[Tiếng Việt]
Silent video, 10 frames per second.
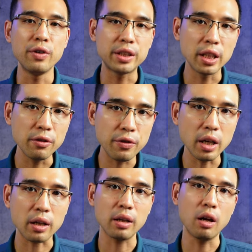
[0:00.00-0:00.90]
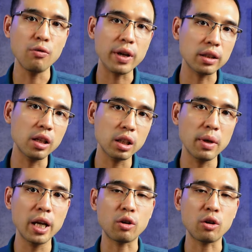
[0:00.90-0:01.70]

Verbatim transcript: vì chính việc ông Vector Away